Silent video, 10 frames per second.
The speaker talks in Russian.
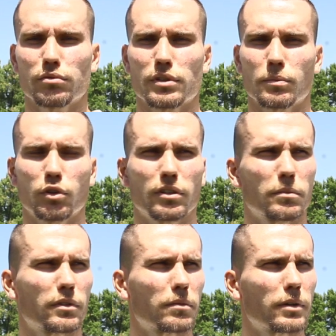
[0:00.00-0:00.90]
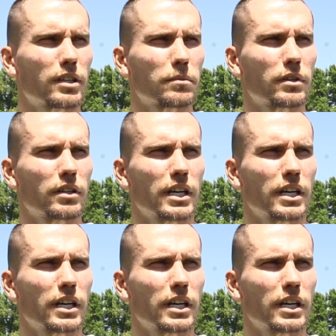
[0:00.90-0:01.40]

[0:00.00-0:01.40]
Со многими ребятами